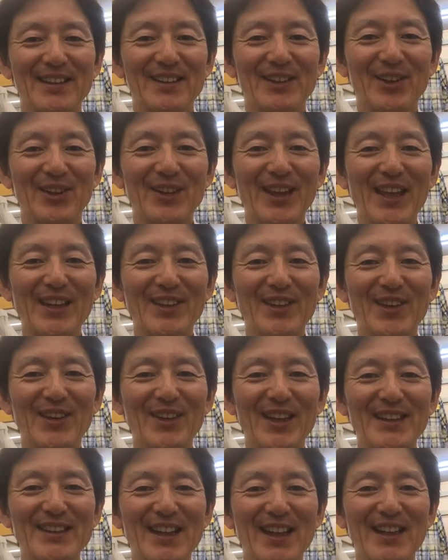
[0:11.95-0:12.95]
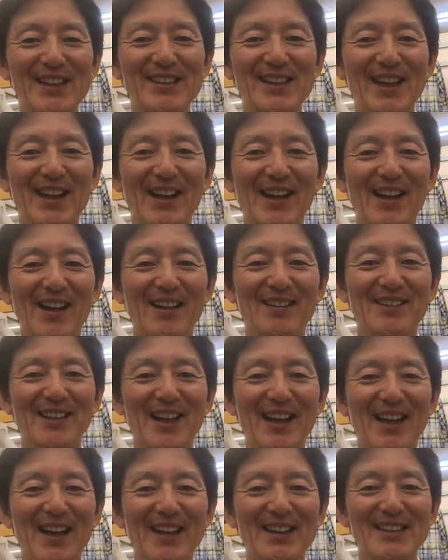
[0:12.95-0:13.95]
当店の値下げした価格か
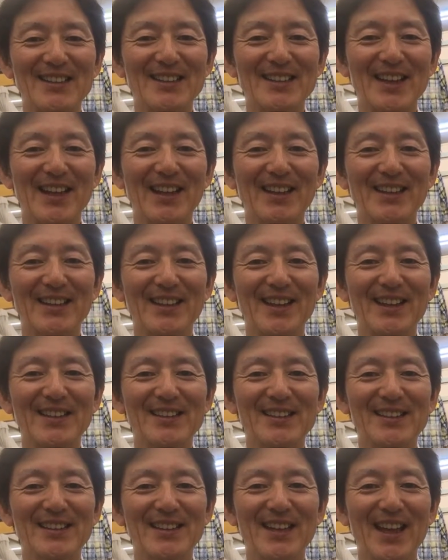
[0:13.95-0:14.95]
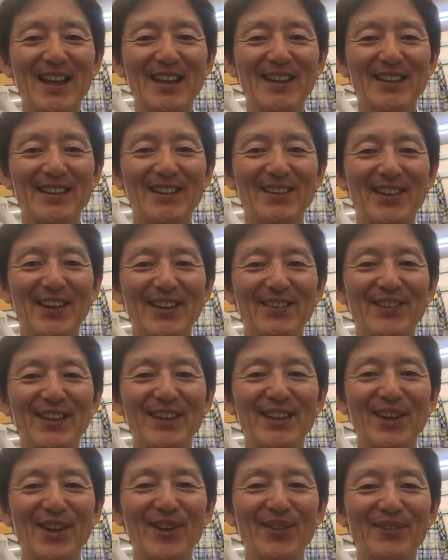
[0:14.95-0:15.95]
らさらにレジにて2割引き
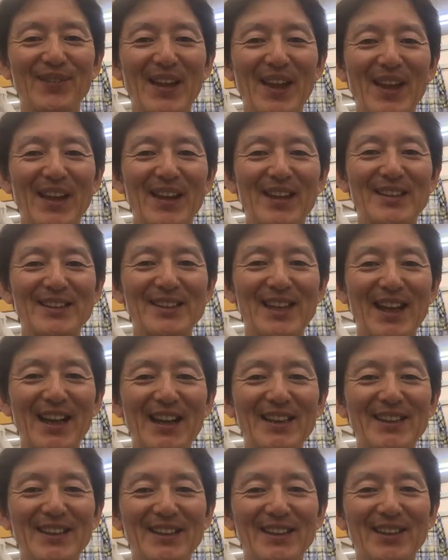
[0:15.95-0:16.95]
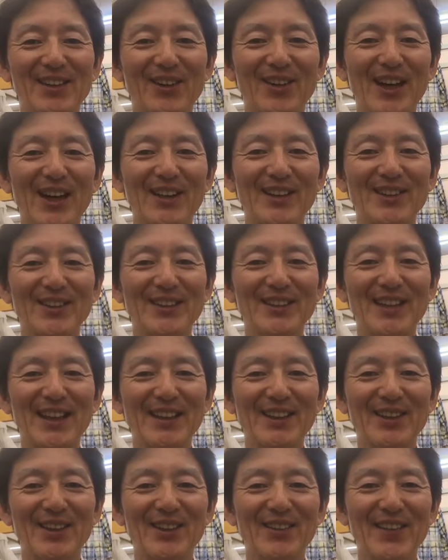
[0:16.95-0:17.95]
とさらにお買い得になっ
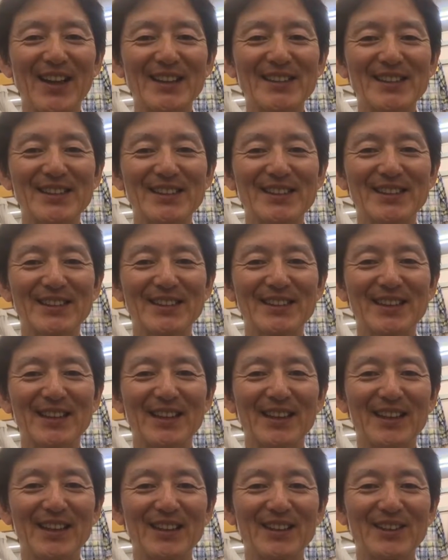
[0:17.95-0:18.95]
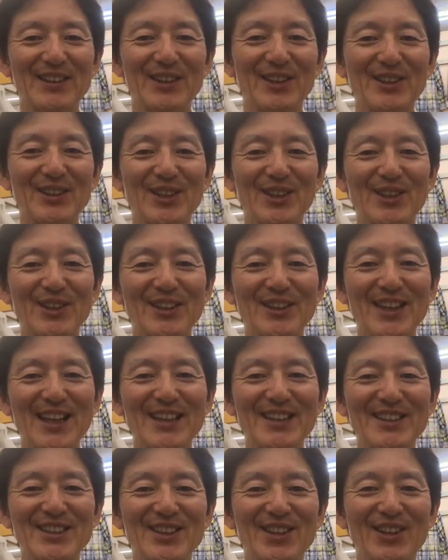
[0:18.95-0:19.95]
ておりますどうぞこの
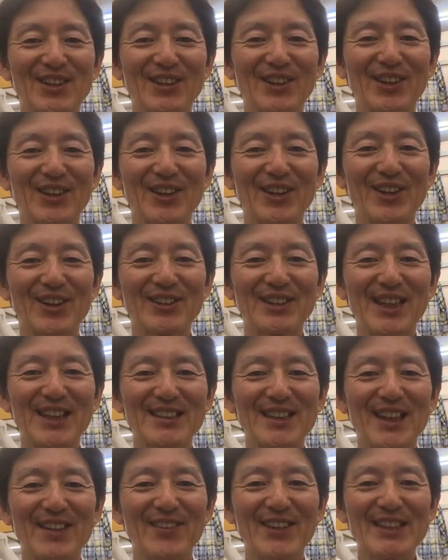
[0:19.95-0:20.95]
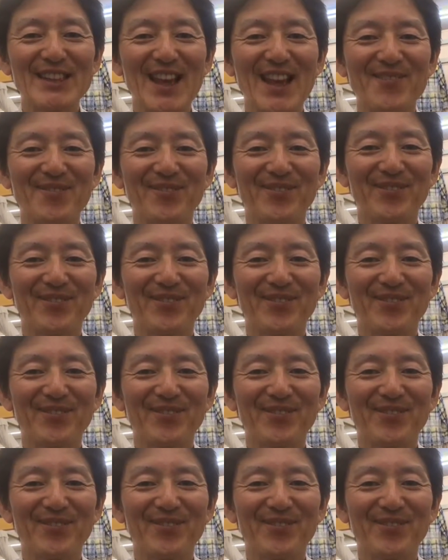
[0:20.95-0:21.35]
チャンスをご利用くださいませ